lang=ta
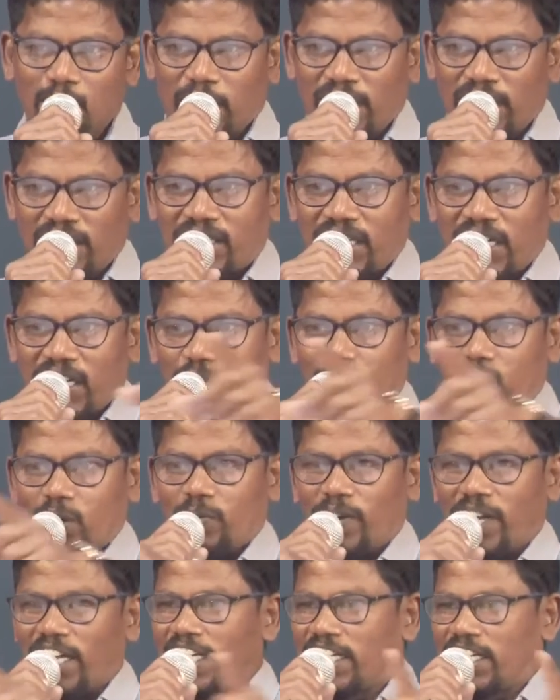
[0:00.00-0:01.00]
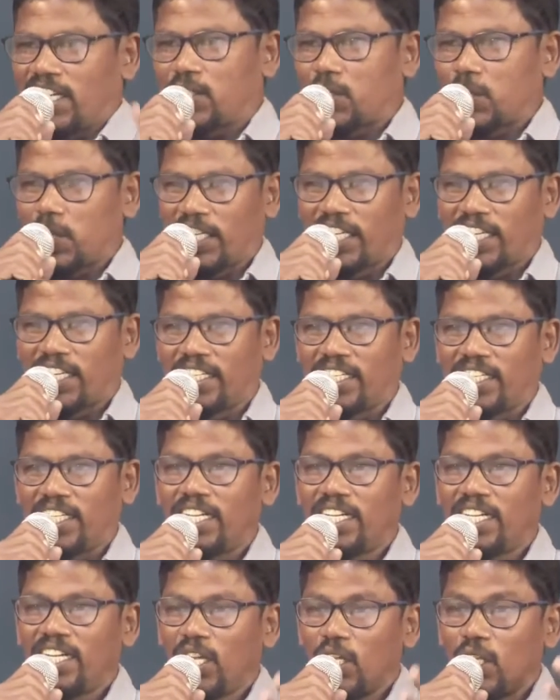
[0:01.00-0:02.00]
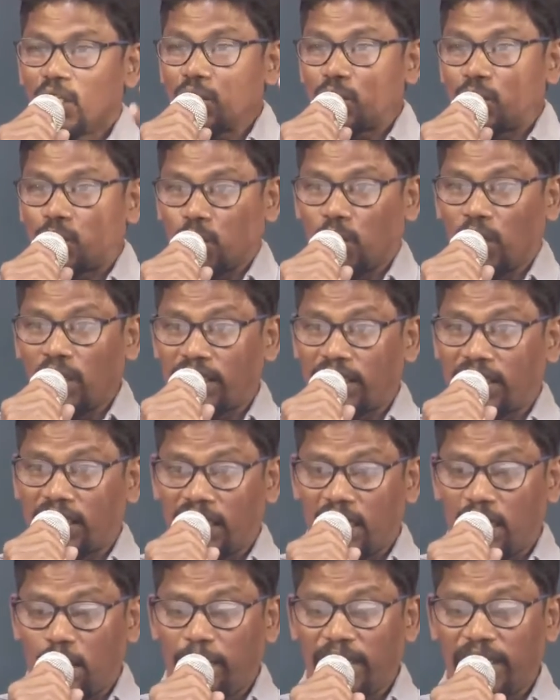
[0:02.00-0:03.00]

மனசார உங்க வாயில் என்ன சொல்றாரு உதடுகளின் ஸ்தோத்திர